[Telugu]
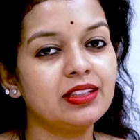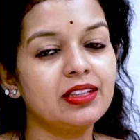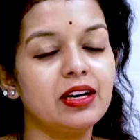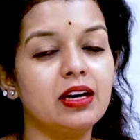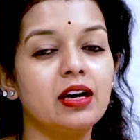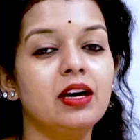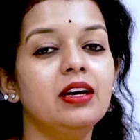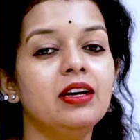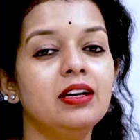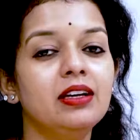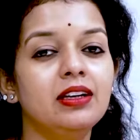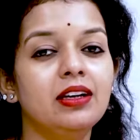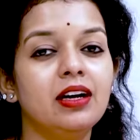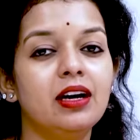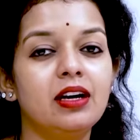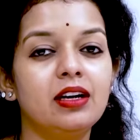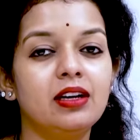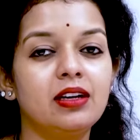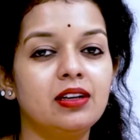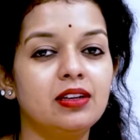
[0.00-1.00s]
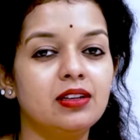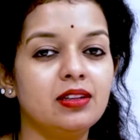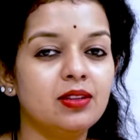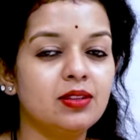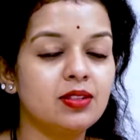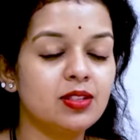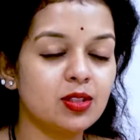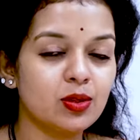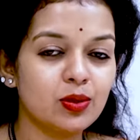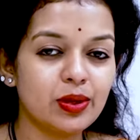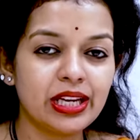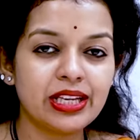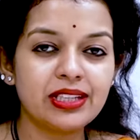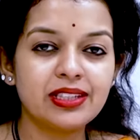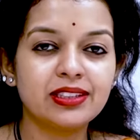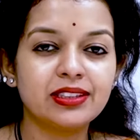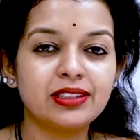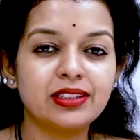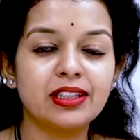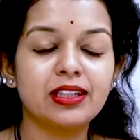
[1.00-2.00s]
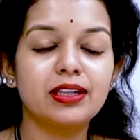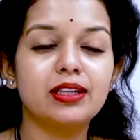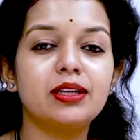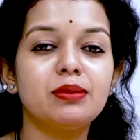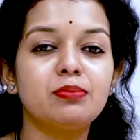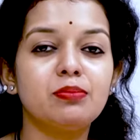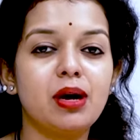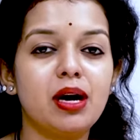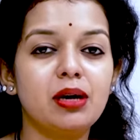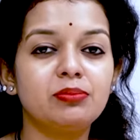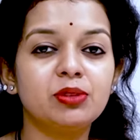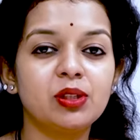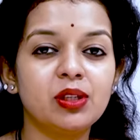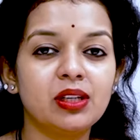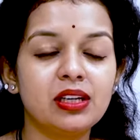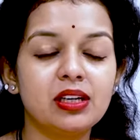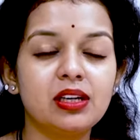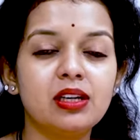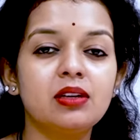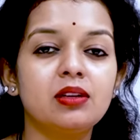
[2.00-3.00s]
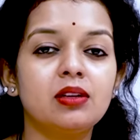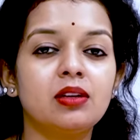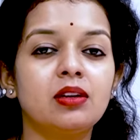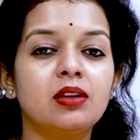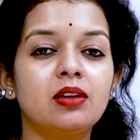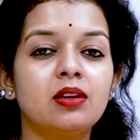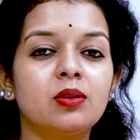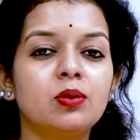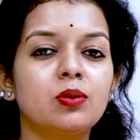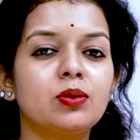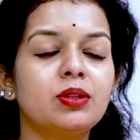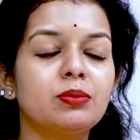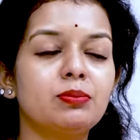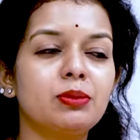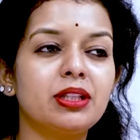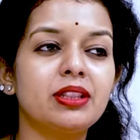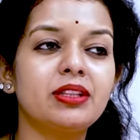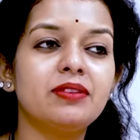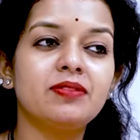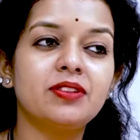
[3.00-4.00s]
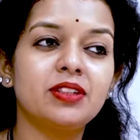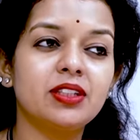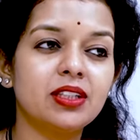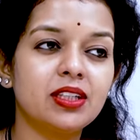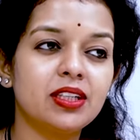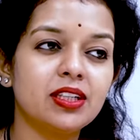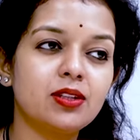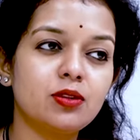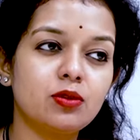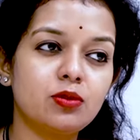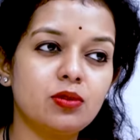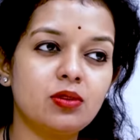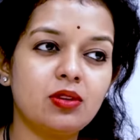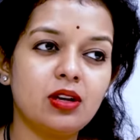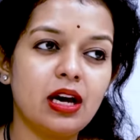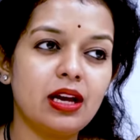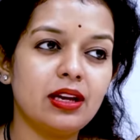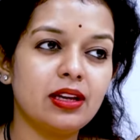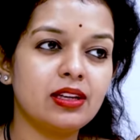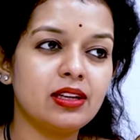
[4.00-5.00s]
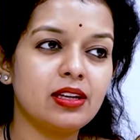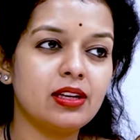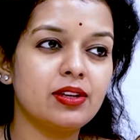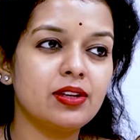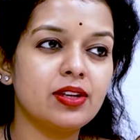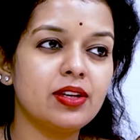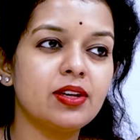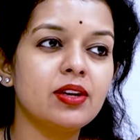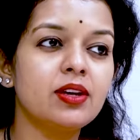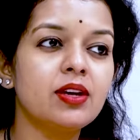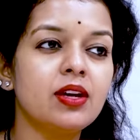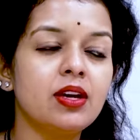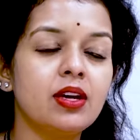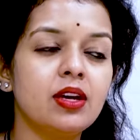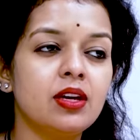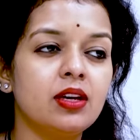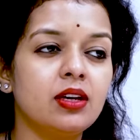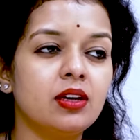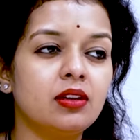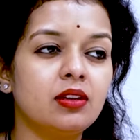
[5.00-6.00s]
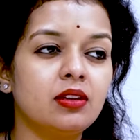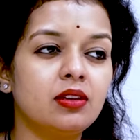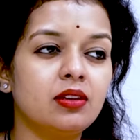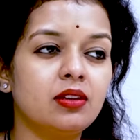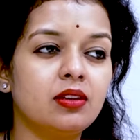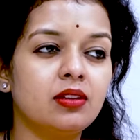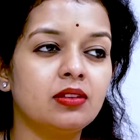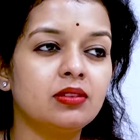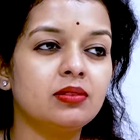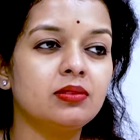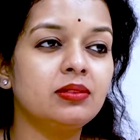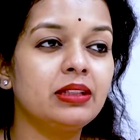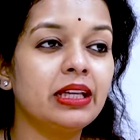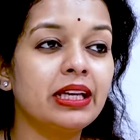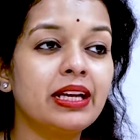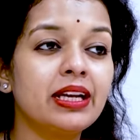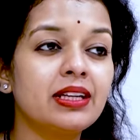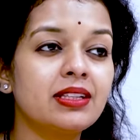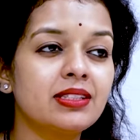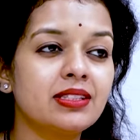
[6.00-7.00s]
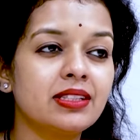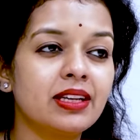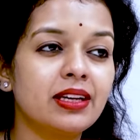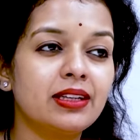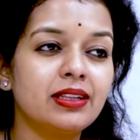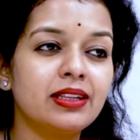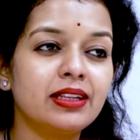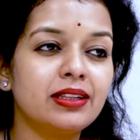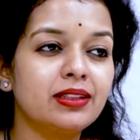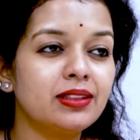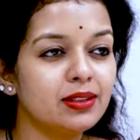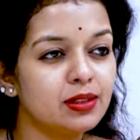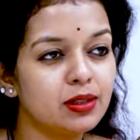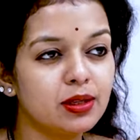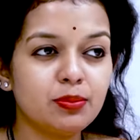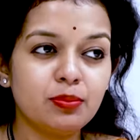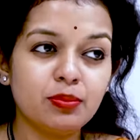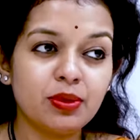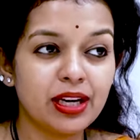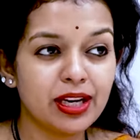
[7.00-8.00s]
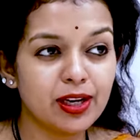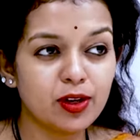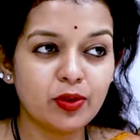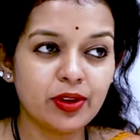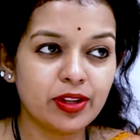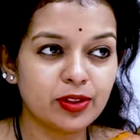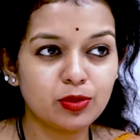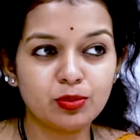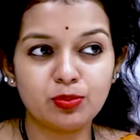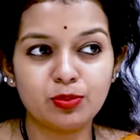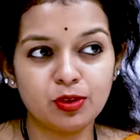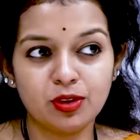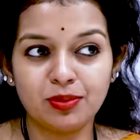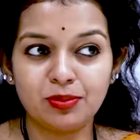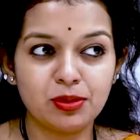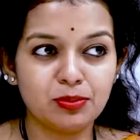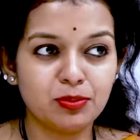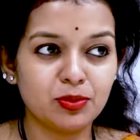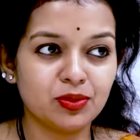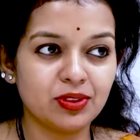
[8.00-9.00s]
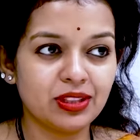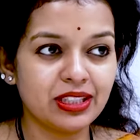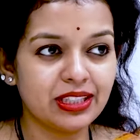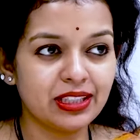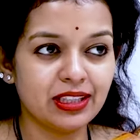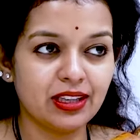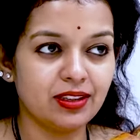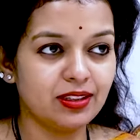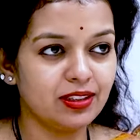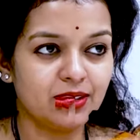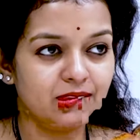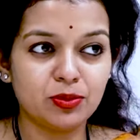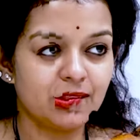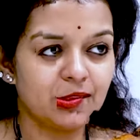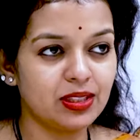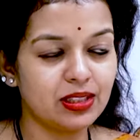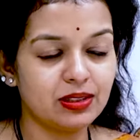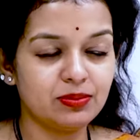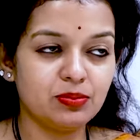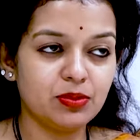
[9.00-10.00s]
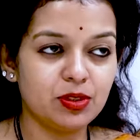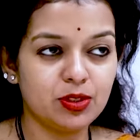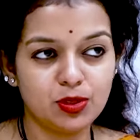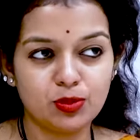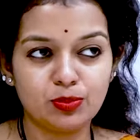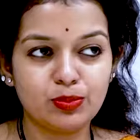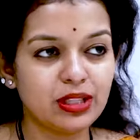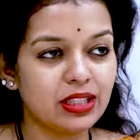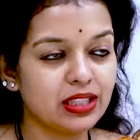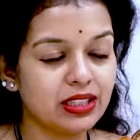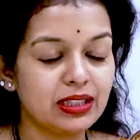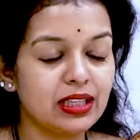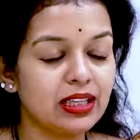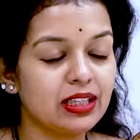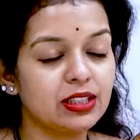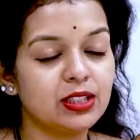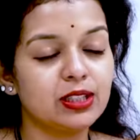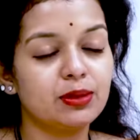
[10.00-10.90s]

యా సో ఏంటంటే అండి మామూలుగా కొంతమంది వర్టిగో అనగానే ది గెట్ స్కేర్డ్ ఏంటంటే బ్రెయిన్లో ఏదో ప్రాబ్లం ఉంది అన్నట్టుగా సో మీరు ఇందాక